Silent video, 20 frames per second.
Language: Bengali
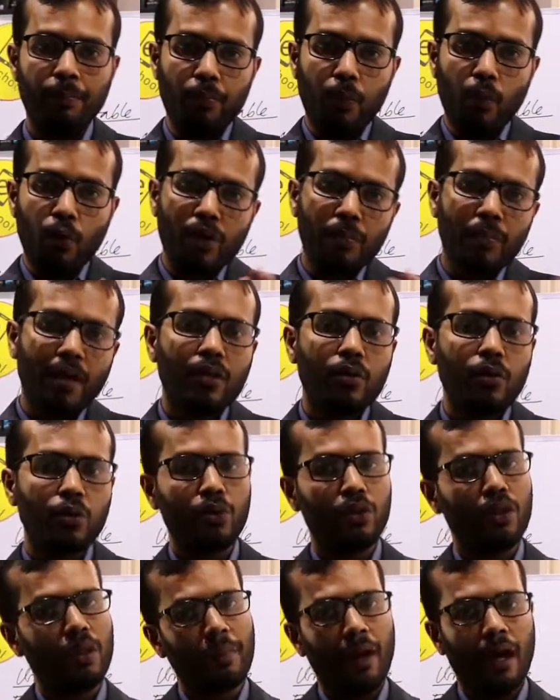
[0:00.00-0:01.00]
পরিমাণ
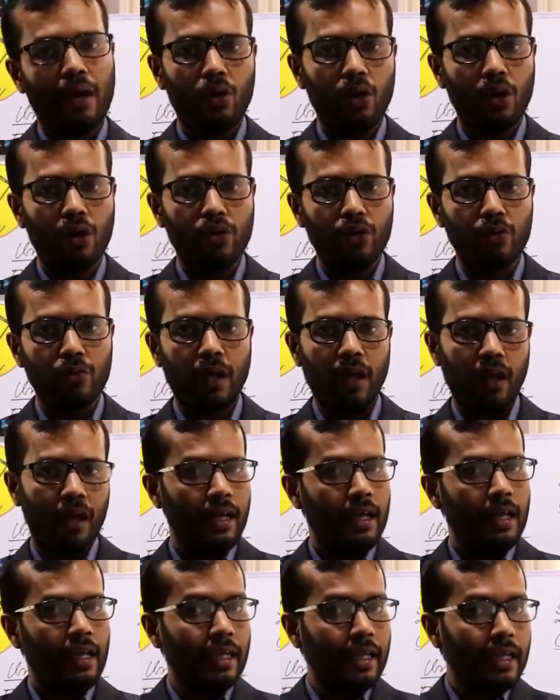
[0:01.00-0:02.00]
করতে পারো হয়তো বা
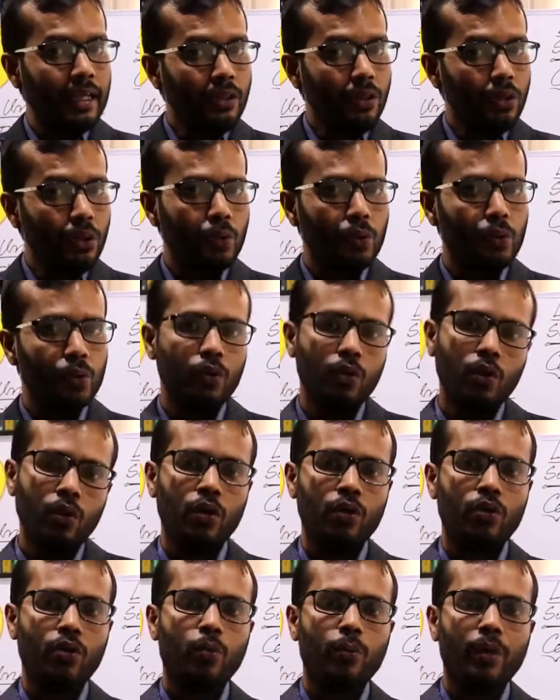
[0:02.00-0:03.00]
কিন্তু
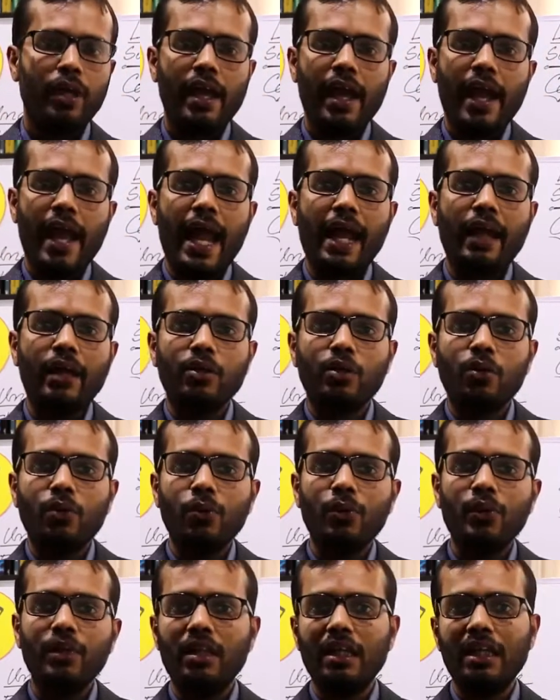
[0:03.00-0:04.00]
তুমি এক
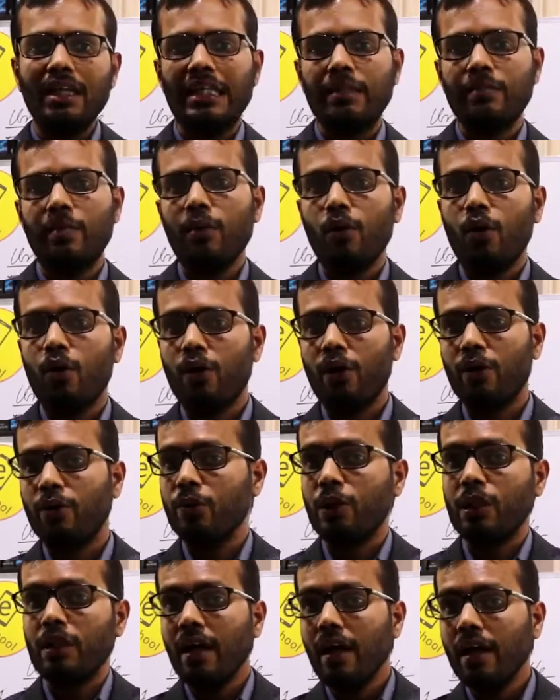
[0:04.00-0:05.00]
দুই তিন এভাবে গণনা
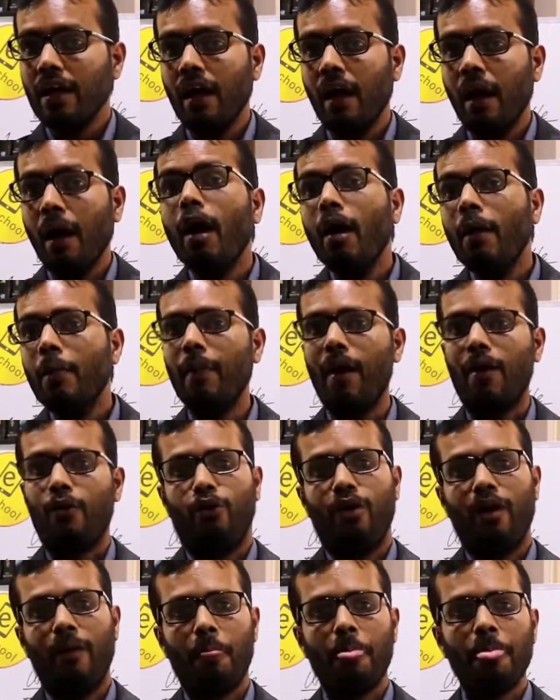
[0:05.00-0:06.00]
করতে পারো
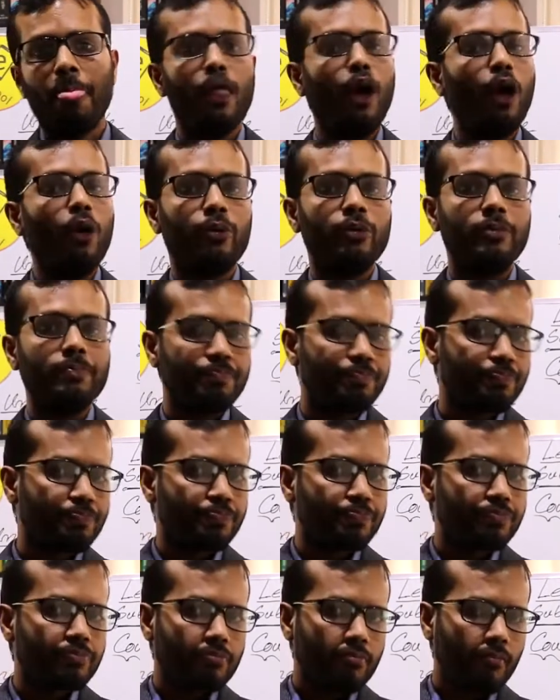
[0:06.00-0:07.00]
না ধরো
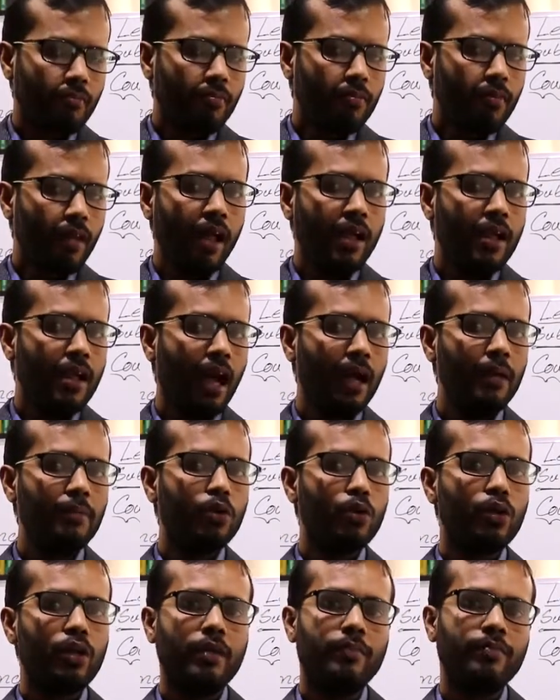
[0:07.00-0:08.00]
আমি
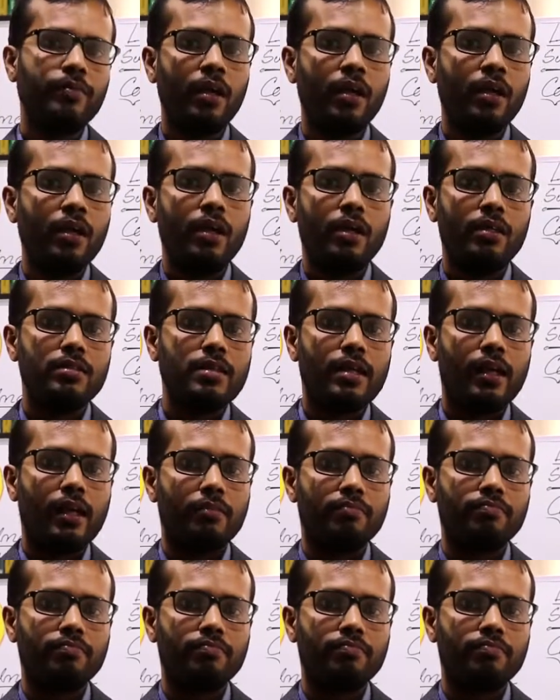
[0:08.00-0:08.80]
বলি যে